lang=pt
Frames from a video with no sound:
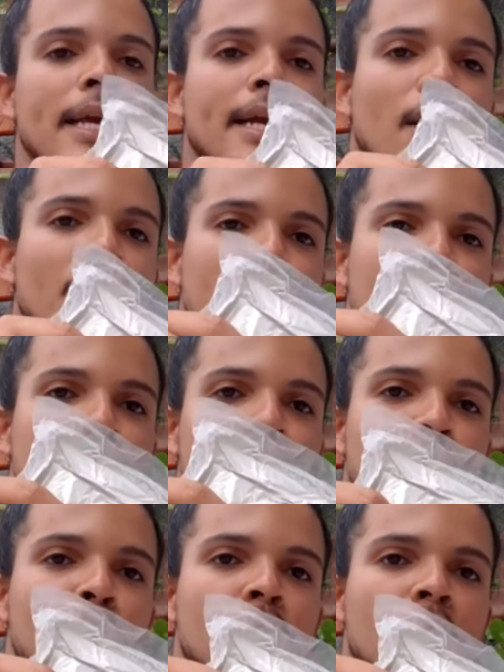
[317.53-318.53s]
cal que a
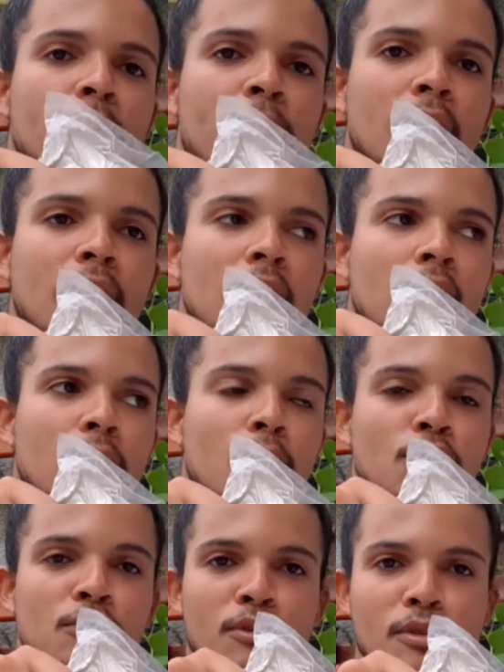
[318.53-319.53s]
gente usa para
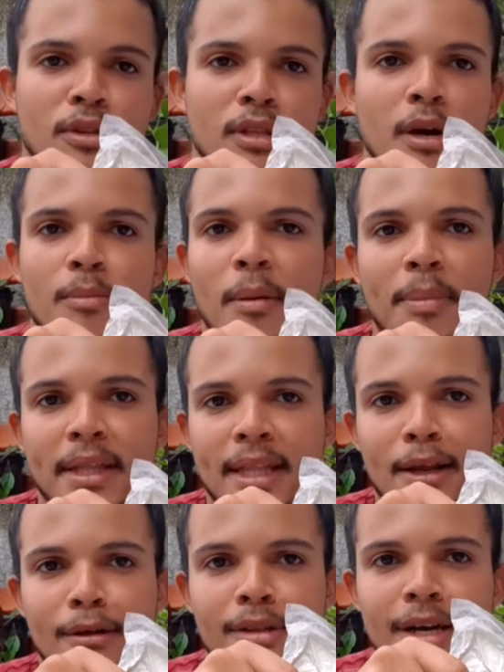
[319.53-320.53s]
construção, para
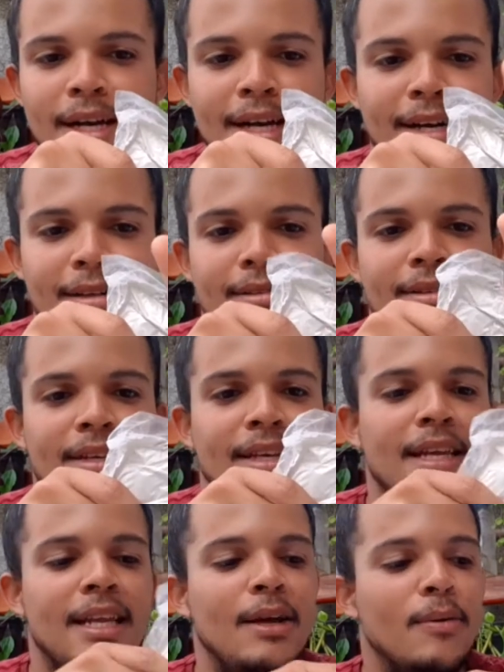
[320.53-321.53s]
pintar nossa casa, né?
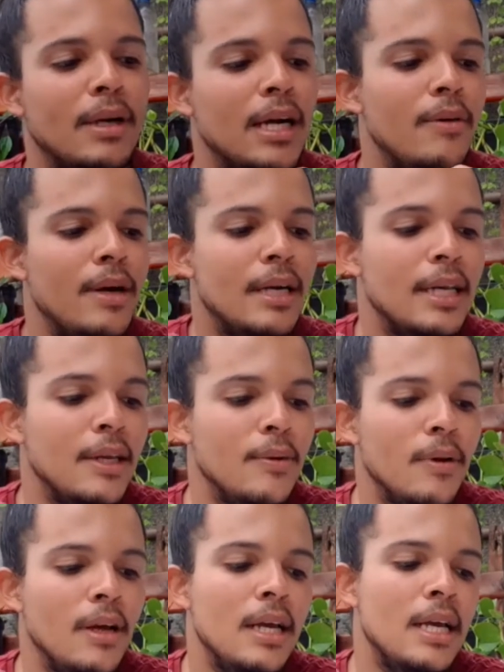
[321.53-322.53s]
Ele é um cal
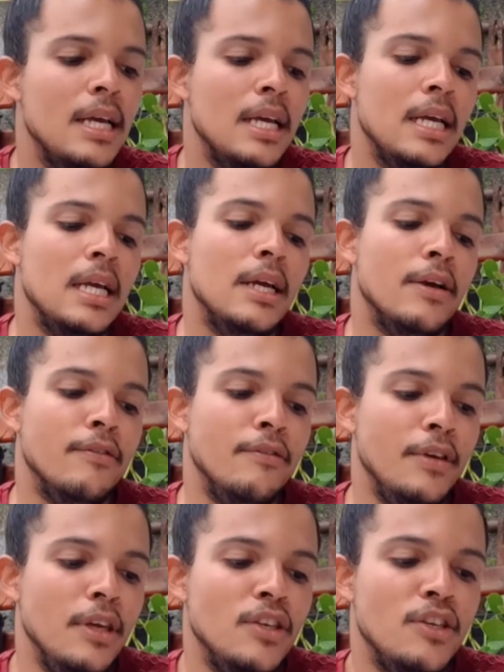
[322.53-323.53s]
agrícola
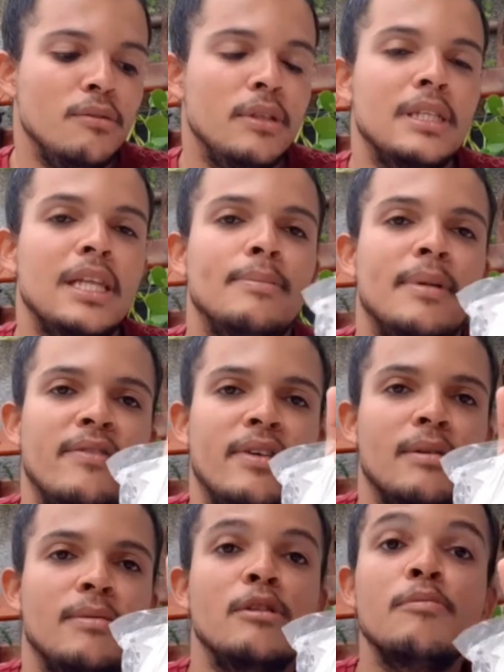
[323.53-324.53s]
virgem utilizado
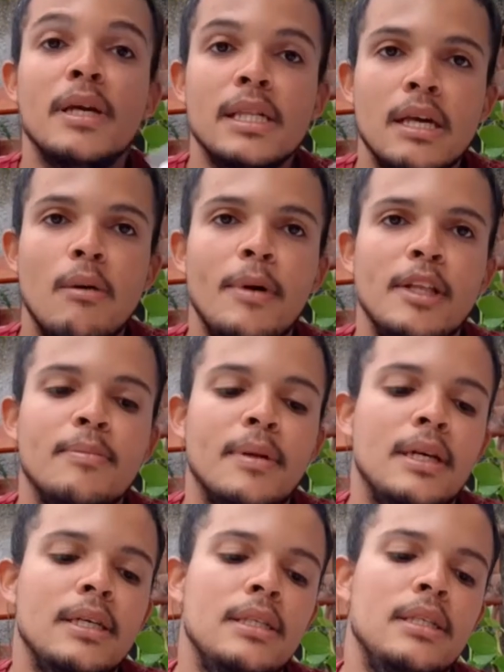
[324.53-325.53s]
pra, especialmente
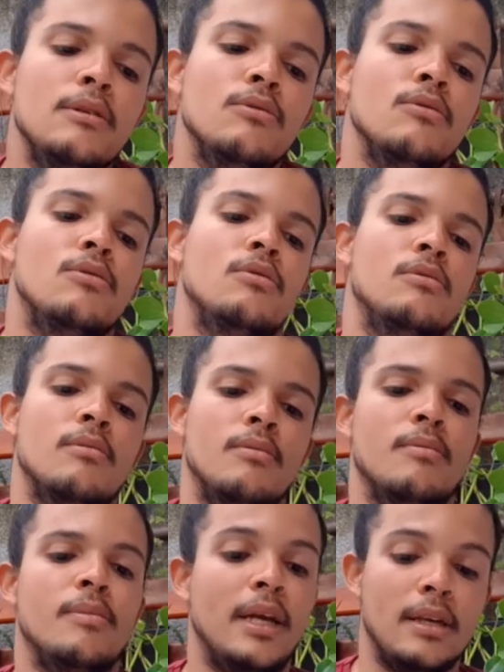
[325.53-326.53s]
para esse uso,
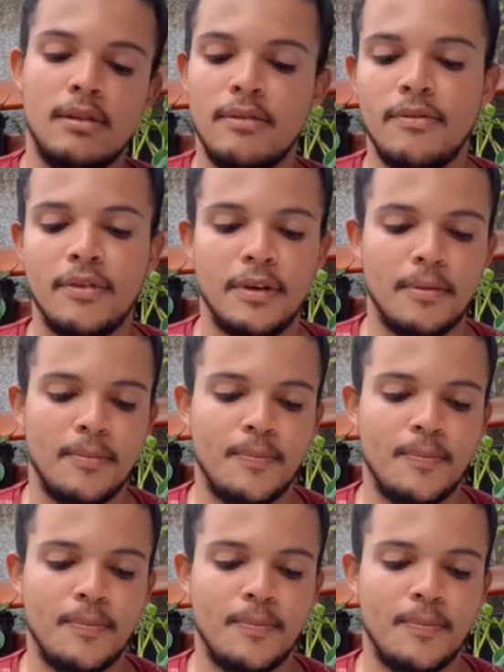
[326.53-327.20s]
para esse fim.